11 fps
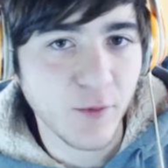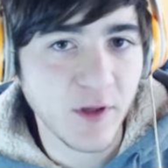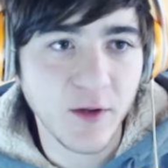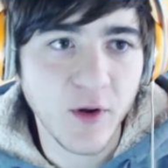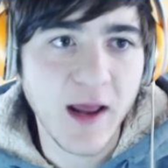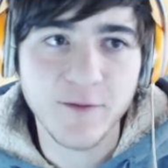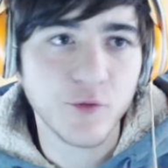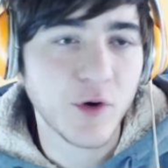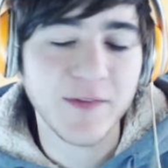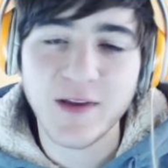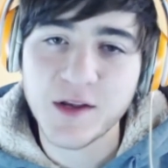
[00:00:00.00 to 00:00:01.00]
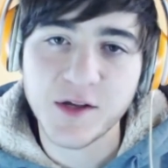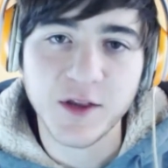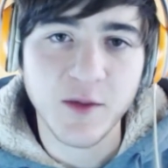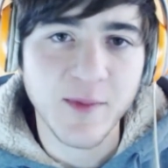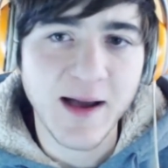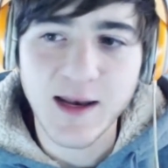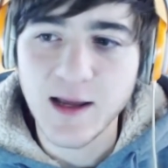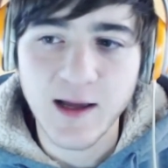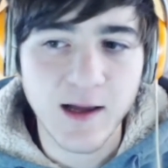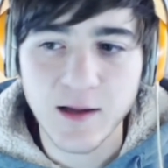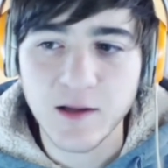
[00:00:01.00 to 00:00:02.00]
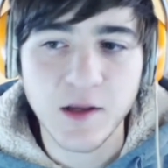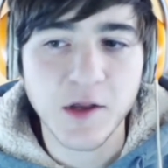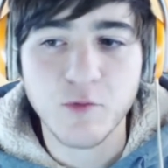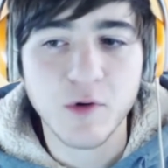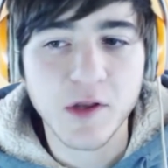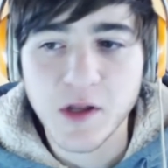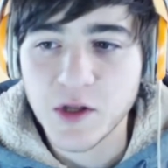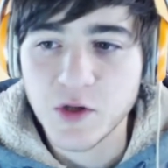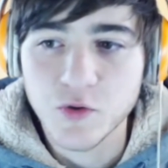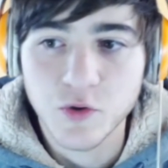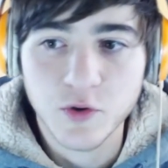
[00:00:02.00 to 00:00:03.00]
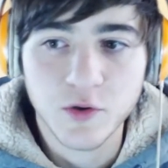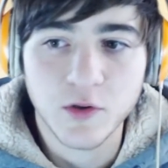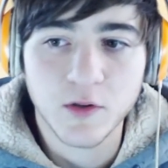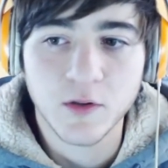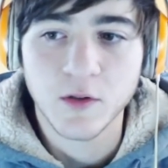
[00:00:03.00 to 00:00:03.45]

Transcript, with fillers: quindi di live durante la settimana, che sia qualsiasi giorno.